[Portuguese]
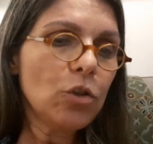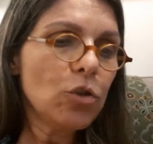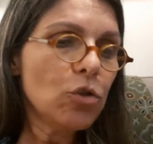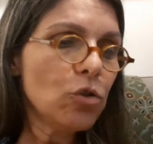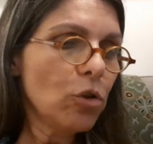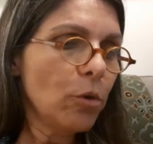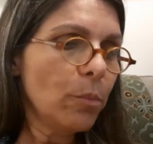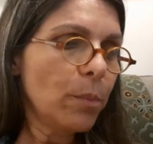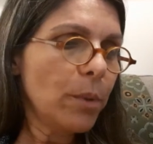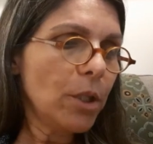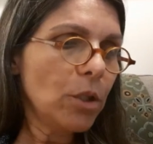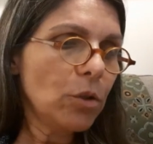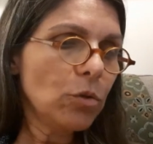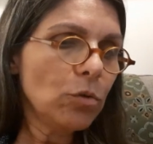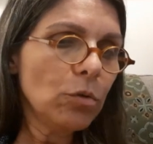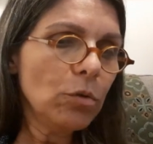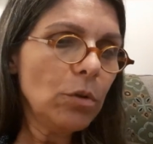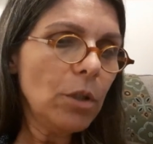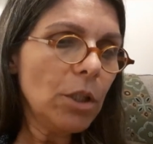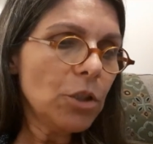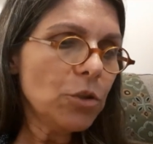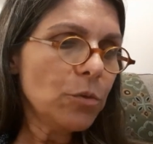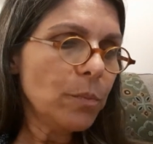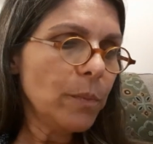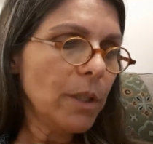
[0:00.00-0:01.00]

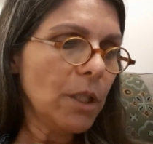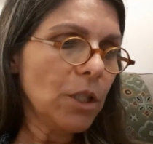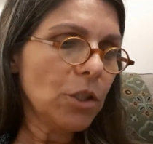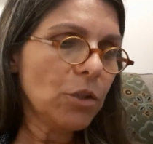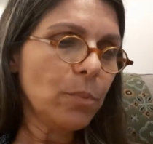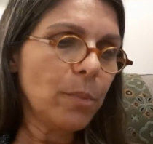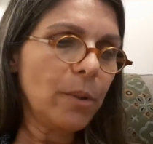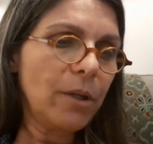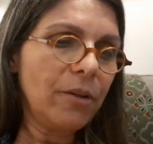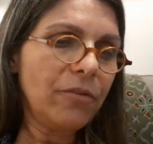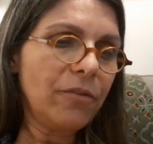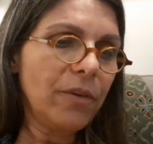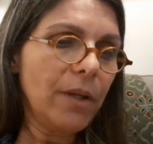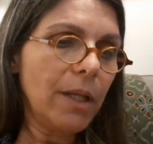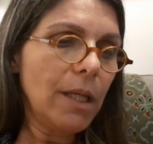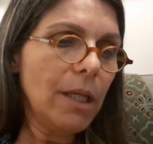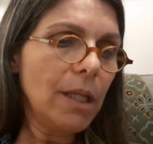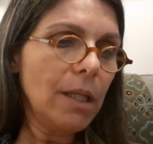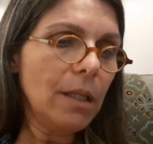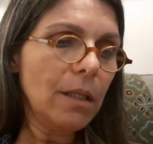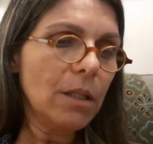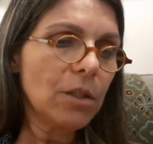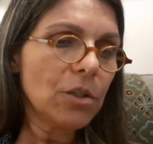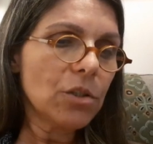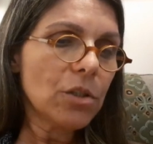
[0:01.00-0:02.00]
sobretudo as minhas
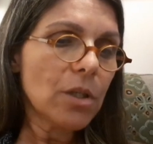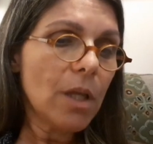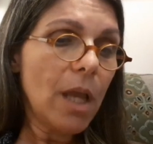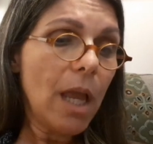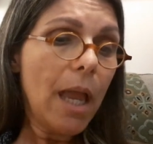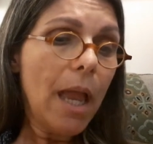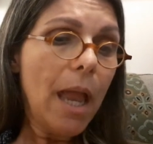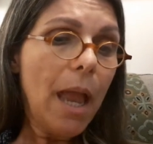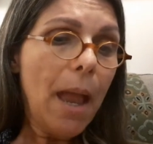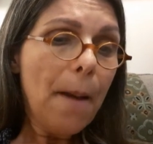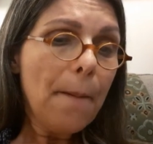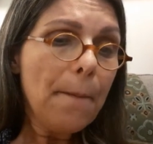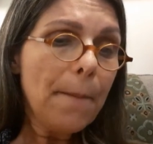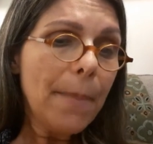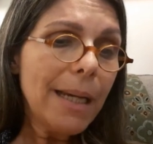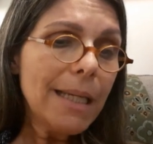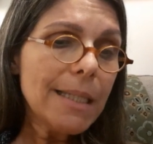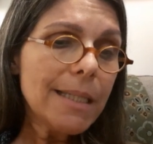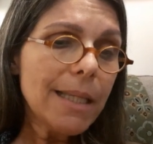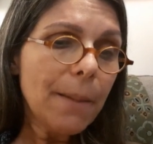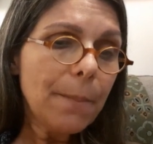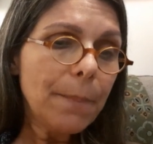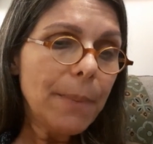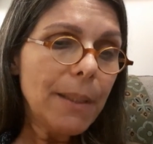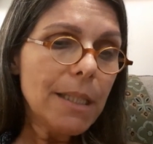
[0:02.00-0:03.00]
preferidas,
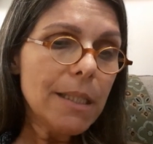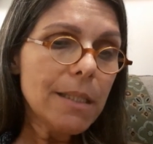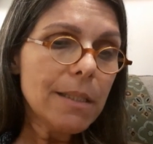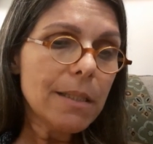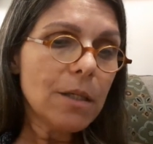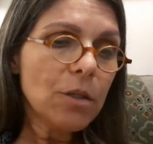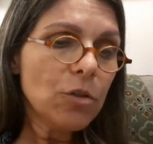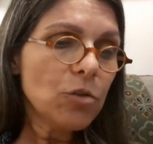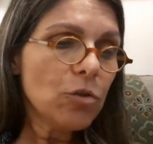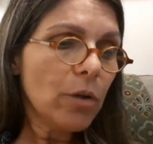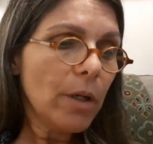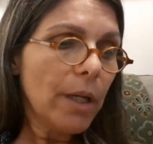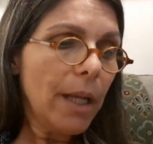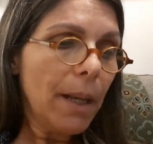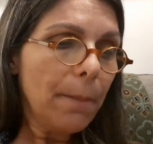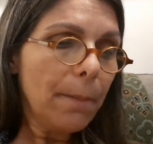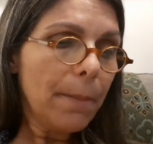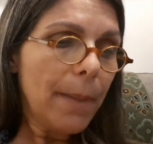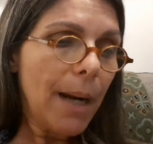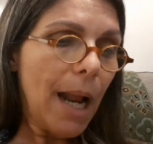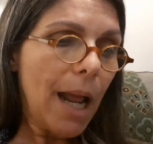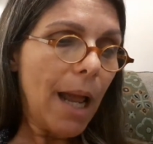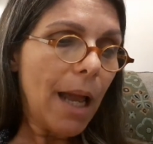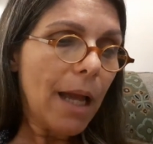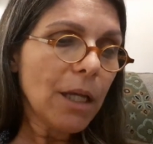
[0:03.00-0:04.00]
mas é preciso
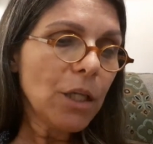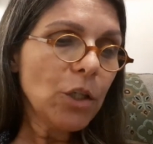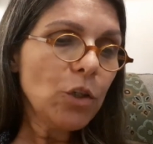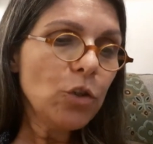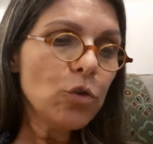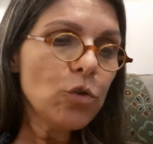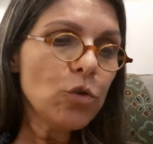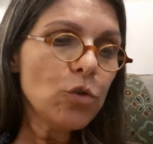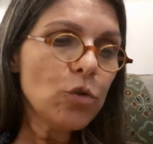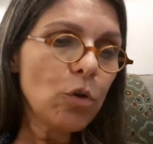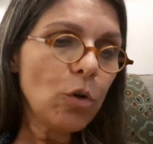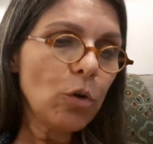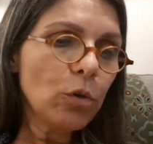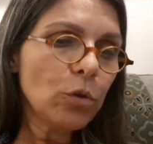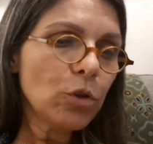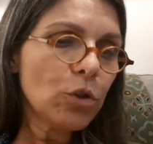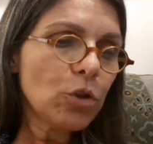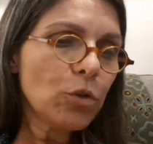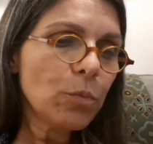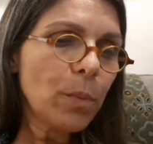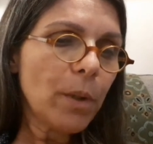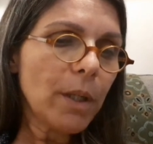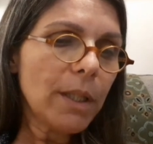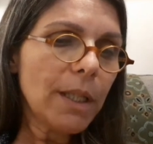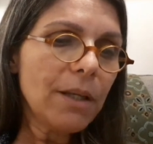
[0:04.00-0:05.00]
lembrar que os
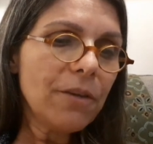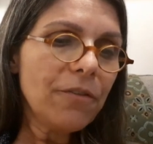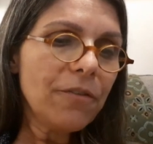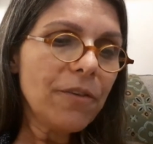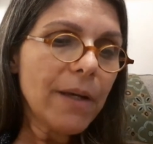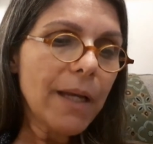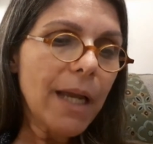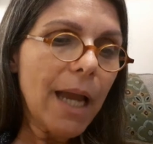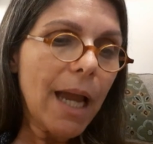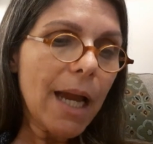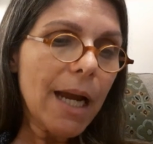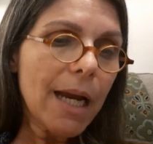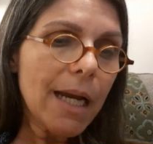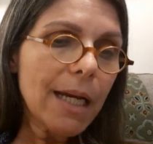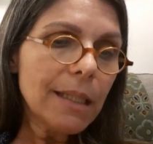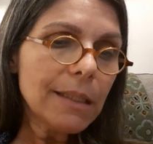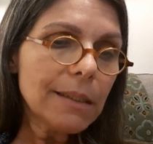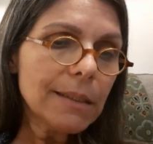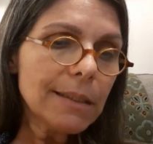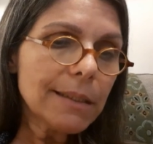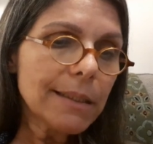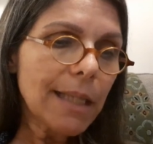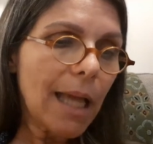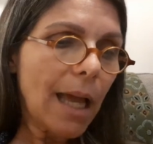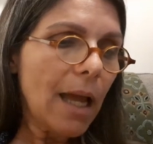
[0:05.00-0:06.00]
outros podem ficar
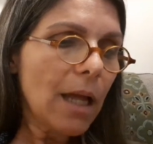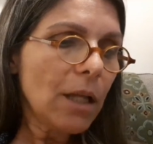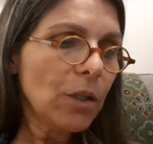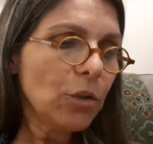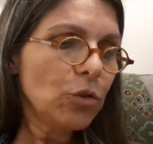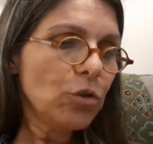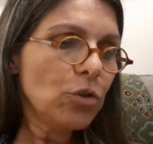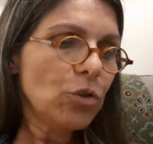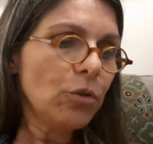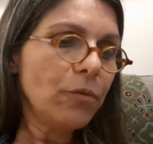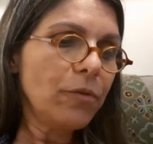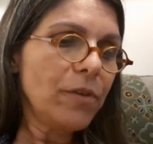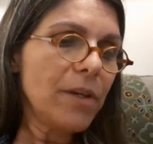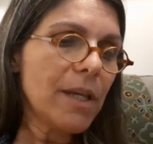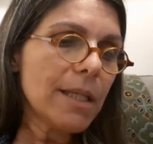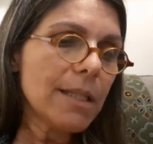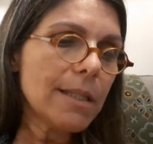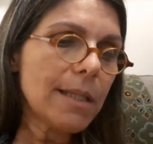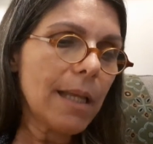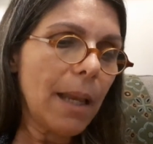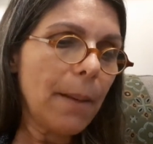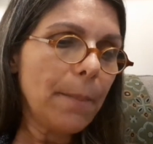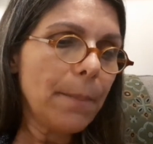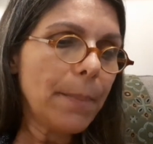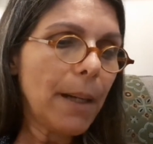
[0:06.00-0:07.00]
cansados de ouvir
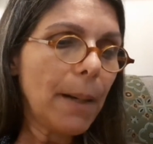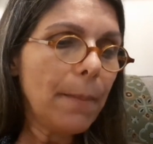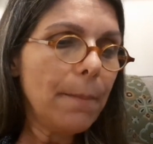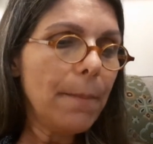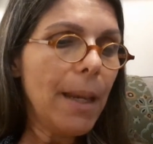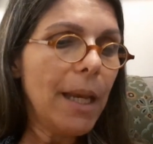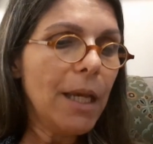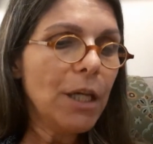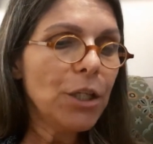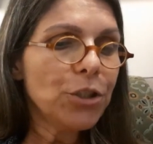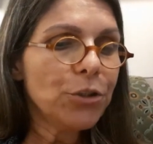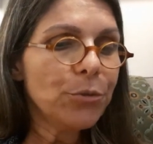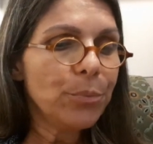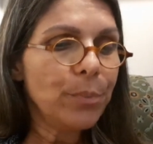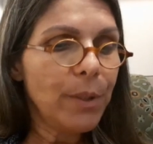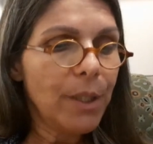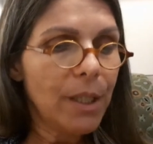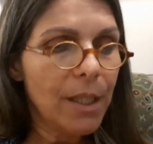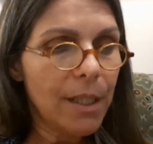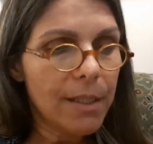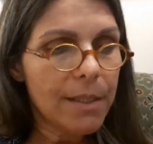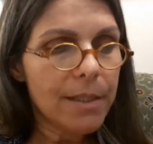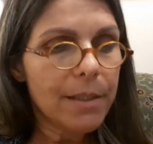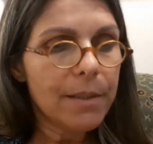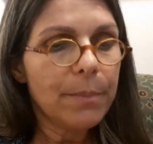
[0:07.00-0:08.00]
sempre a
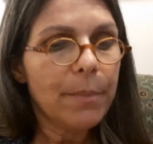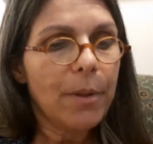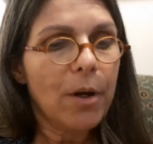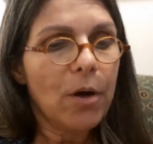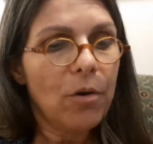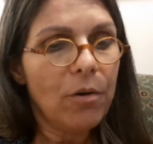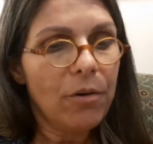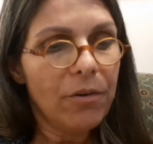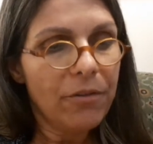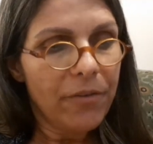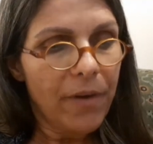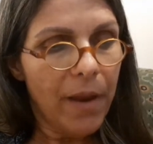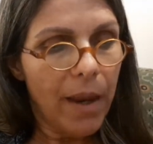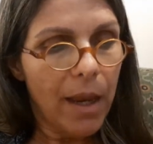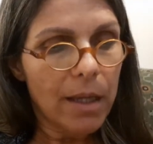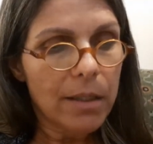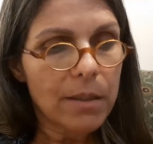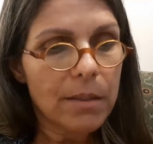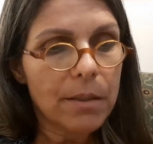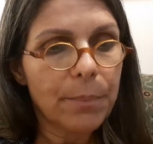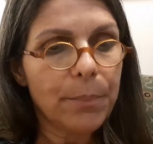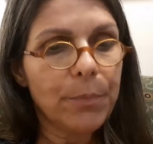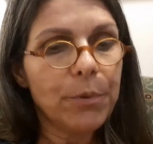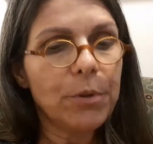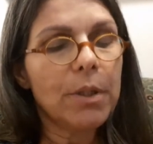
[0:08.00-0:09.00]
mesmíssima
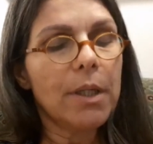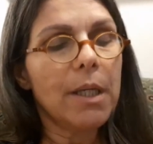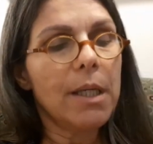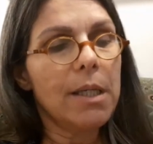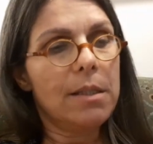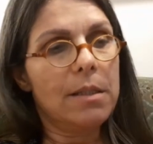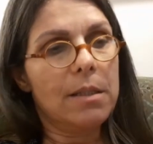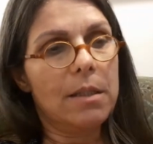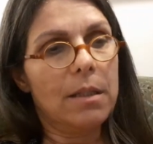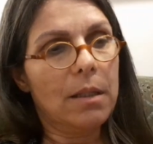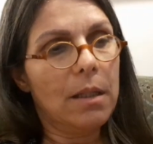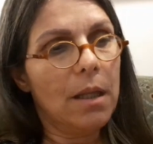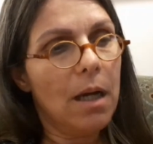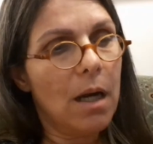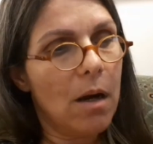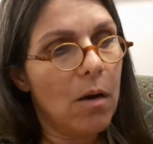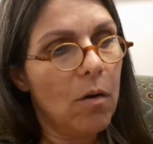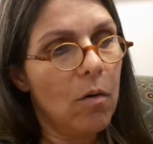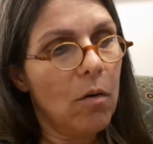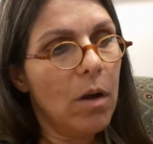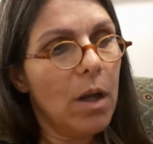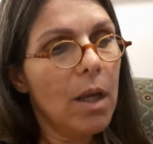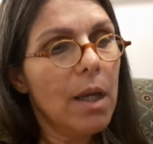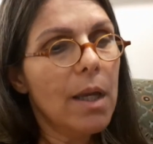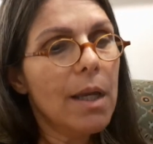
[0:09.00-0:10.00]
conversa, porque senão